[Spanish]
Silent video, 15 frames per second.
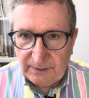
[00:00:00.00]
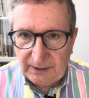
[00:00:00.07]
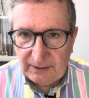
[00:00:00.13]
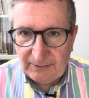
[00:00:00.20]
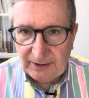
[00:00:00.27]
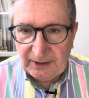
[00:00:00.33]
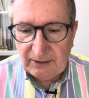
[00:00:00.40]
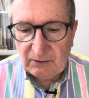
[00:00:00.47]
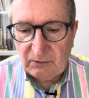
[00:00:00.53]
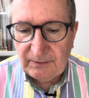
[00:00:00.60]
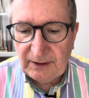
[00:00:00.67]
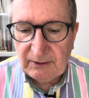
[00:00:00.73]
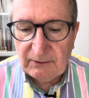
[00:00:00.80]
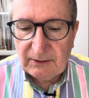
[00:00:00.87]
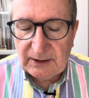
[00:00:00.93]
de mañana
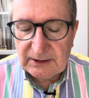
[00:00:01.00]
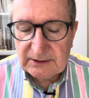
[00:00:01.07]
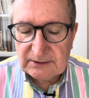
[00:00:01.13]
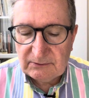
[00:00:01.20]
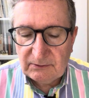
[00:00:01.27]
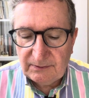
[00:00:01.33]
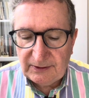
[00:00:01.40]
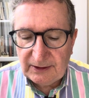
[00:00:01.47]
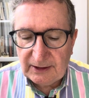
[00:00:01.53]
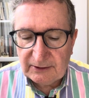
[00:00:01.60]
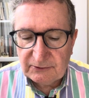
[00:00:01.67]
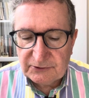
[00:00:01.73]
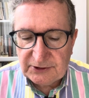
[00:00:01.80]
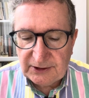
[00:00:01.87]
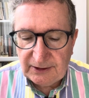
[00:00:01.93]
domingo a las 9 de la
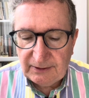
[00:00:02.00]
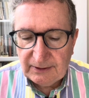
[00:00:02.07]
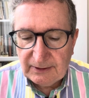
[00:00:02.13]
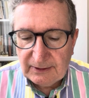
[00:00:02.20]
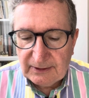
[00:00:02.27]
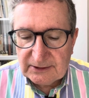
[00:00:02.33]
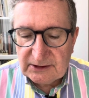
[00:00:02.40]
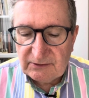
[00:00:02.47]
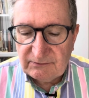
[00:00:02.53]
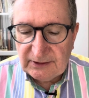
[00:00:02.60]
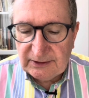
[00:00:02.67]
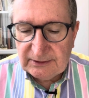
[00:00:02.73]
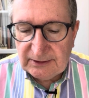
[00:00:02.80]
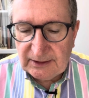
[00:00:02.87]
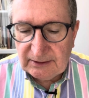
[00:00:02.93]
noche se
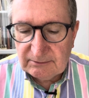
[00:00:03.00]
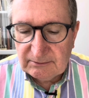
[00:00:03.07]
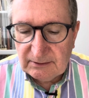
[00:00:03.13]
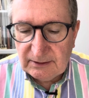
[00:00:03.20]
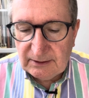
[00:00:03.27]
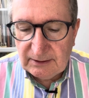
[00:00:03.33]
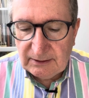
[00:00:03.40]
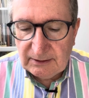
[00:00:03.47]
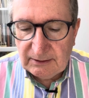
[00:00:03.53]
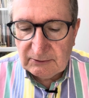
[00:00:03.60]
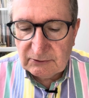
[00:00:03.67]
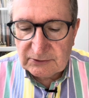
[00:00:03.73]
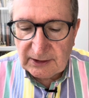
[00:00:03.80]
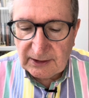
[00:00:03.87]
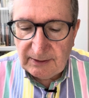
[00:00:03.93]
enfrentan eh,
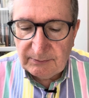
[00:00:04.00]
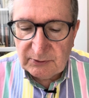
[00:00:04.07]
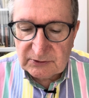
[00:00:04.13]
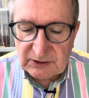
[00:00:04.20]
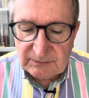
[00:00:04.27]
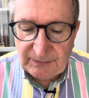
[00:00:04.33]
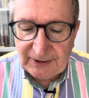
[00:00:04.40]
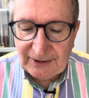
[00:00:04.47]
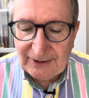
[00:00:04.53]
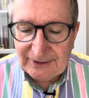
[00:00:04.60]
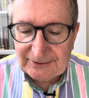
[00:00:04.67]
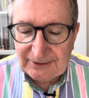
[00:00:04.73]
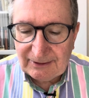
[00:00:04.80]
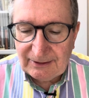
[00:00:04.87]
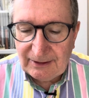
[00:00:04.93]
dos equipos,
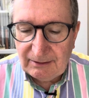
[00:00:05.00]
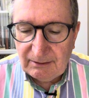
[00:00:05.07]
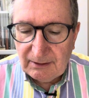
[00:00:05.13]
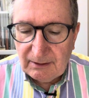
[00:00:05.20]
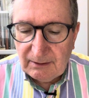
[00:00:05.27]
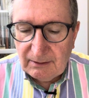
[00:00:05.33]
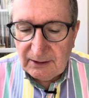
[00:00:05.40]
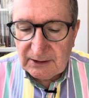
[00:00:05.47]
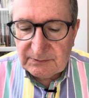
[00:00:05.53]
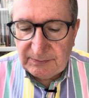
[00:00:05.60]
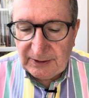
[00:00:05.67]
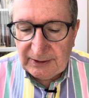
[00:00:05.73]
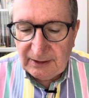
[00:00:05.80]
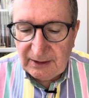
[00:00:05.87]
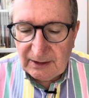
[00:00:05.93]
España-Inglaterra. E
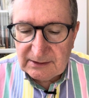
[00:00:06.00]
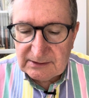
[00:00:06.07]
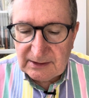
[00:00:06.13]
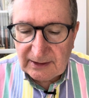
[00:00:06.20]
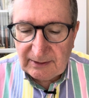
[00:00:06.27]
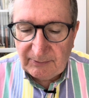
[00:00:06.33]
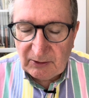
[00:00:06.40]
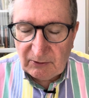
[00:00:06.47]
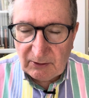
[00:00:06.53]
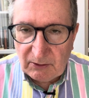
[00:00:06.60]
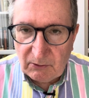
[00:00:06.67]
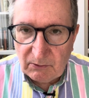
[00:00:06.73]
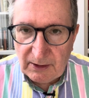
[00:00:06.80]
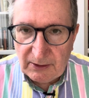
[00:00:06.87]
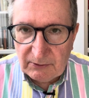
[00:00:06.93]
España es la que mejor ha
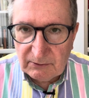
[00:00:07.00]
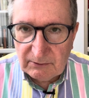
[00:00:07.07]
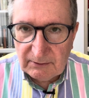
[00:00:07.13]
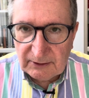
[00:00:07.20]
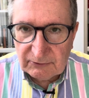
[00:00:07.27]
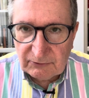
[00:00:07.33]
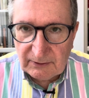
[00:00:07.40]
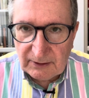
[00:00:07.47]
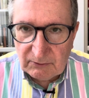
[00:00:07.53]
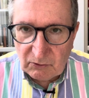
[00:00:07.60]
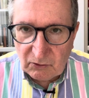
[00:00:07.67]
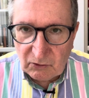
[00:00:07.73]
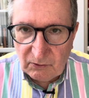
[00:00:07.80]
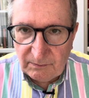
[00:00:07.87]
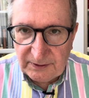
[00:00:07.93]
jugado en toda la
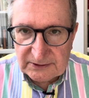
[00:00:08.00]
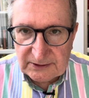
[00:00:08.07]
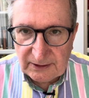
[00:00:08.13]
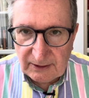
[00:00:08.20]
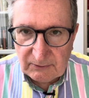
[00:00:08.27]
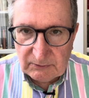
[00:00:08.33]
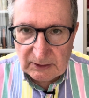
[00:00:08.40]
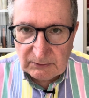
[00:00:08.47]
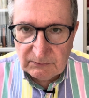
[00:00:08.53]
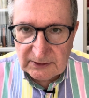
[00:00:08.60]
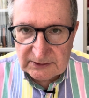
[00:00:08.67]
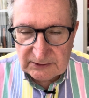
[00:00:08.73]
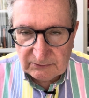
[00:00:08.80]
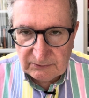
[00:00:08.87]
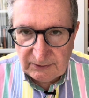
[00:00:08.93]
Eurocopa, sin ninguna duda,
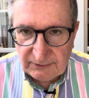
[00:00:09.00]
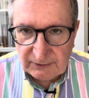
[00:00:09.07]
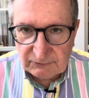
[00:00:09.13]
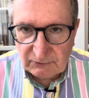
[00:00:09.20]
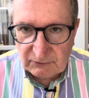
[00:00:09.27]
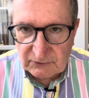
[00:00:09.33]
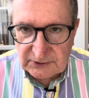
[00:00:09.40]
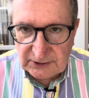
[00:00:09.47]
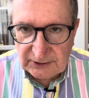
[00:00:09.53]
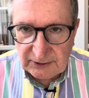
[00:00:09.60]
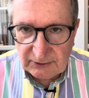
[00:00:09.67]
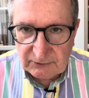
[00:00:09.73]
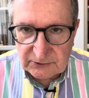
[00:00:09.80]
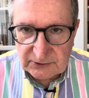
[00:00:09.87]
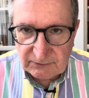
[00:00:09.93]
según dicen todos los
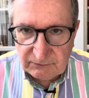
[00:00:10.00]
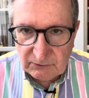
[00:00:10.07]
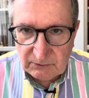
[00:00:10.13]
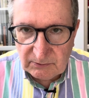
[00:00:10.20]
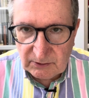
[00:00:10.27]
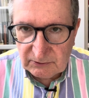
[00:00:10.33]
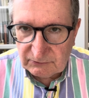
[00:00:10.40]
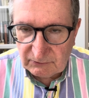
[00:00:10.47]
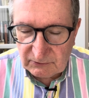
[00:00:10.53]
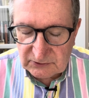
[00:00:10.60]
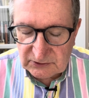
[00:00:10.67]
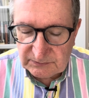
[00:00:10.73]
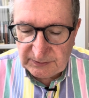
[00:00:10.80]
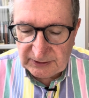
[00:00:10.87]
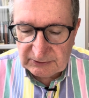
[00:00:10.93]
críticos de fútbol, todos los
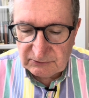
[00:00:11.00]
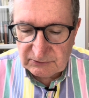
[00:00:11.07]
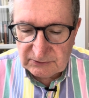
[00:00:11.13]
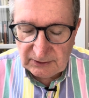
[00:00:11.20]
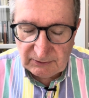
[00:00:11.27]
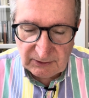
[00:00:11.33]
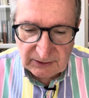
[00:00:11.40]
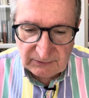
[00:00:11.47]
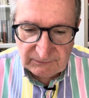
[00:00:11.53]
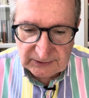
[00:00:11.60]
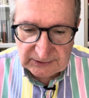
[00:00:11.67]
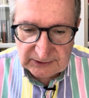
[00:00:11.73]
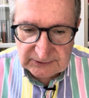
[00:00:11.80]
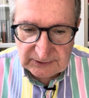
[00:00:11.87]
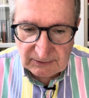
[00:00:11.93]
expertos, y no hace
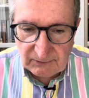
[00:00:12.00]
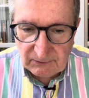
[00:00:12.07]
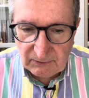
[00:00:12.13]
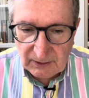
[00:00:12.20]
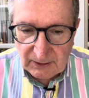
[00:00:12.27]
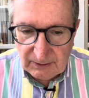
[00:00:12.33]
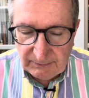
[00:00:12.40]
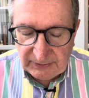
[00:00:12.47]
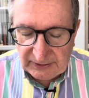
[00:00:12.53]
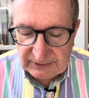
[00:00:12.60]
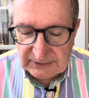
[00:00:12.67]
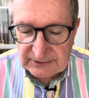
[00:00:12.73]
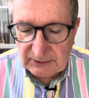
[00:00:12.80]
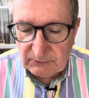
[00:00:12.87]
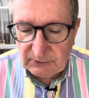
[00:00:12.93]
falta serlo para
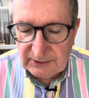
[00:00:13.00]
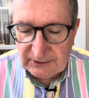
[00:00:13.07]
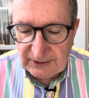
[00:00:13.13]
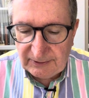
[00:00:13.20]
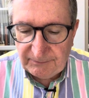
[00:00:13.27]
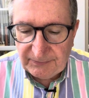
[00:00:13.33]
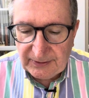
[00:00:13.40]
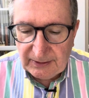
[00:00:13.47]
darse cuenta,